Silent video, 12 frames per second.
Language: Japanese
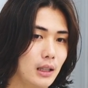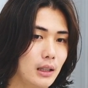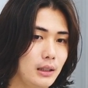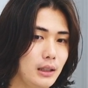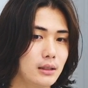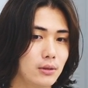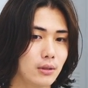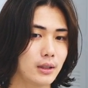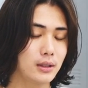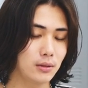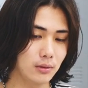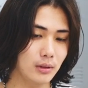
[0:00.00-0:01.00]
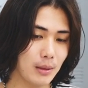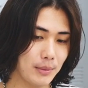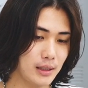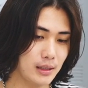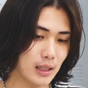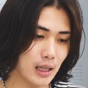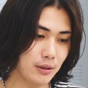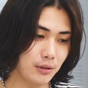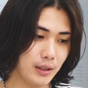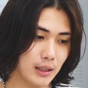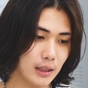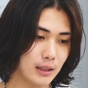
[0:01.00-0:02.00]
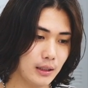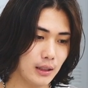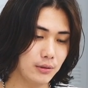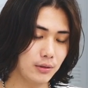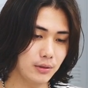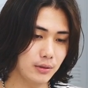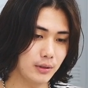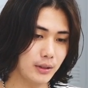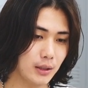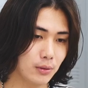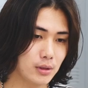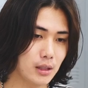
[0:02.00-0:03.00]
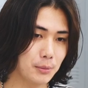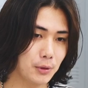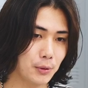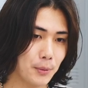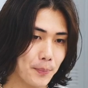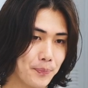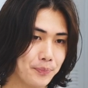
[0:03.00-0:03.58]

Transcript: にその既存のダメージがあるにあたってウルフってどうしても